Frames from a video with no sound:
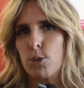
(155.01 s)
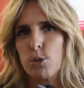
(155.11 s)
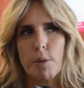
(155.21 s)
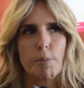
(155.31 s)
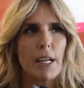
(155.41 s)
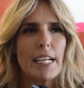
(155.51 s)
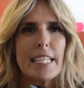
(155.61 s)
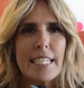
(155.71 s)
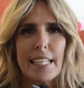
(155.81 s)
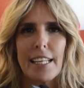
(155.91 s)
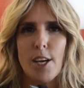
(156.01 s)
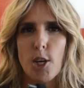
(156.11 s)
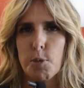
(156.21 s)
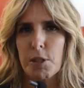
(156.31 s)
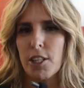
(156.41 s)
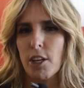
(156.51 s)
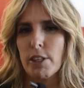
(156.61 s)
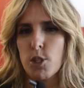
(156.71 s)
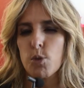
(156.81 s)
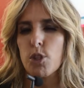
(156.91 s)
tutta un po' la lista degli ospiti il
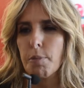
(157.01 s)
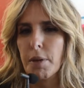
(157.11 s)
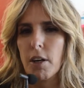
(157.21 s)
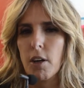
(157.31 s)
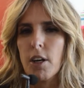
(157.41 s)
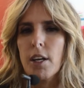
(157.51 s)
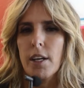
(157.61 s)
9 giugno, però